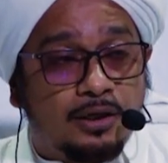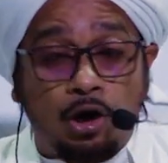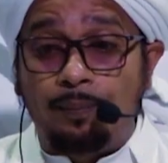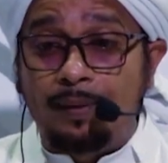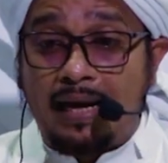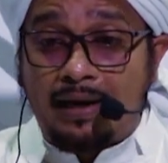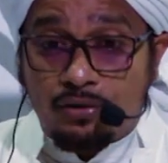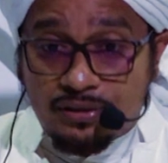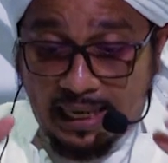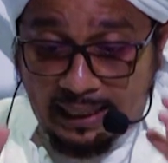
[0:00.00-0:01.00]
Kau bilang
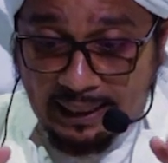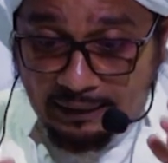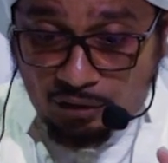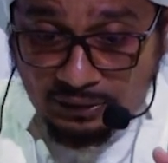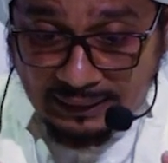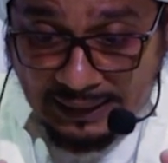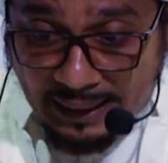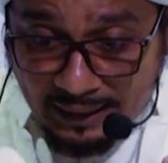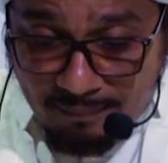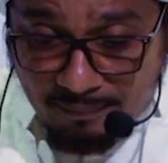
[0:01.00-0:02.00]
kau jaga kota
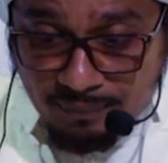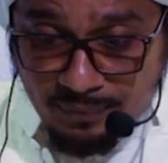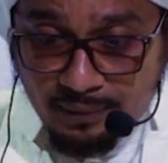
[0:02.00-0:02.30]
Tarim.